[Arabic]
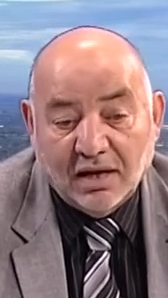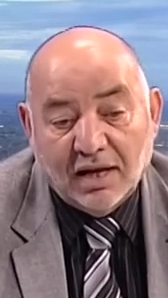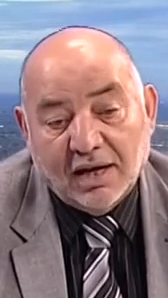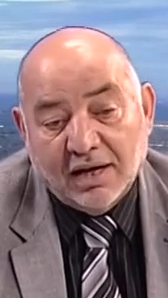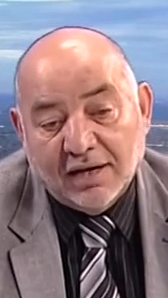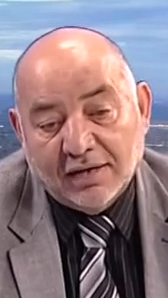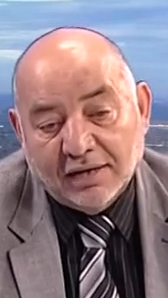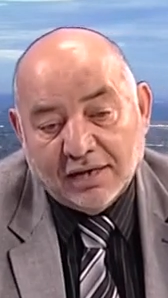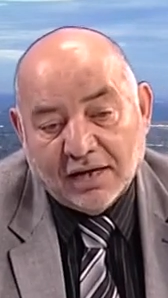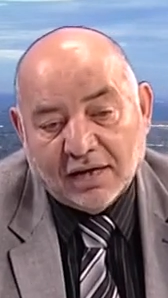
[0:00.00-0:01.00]

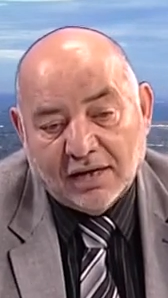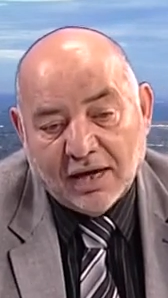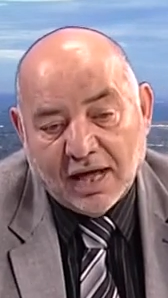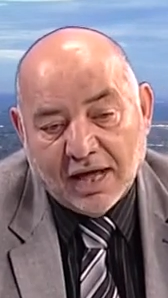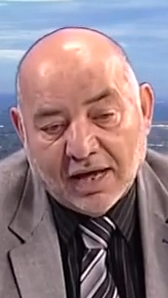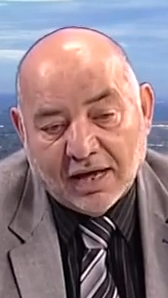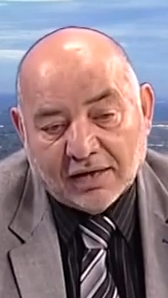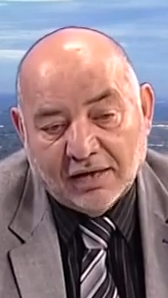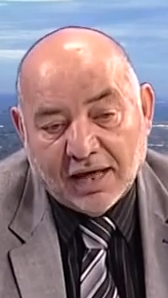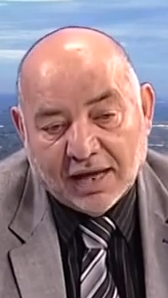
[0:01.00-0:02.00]
الخيار
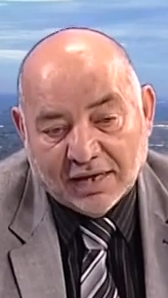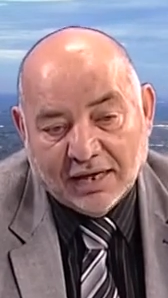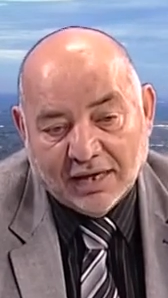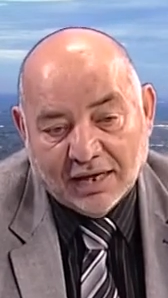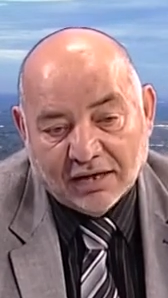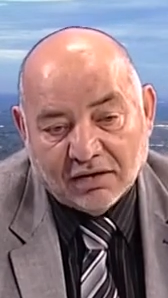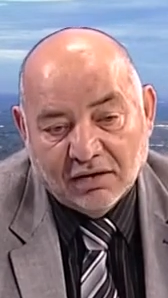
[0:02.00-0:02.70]
الآخر الأخير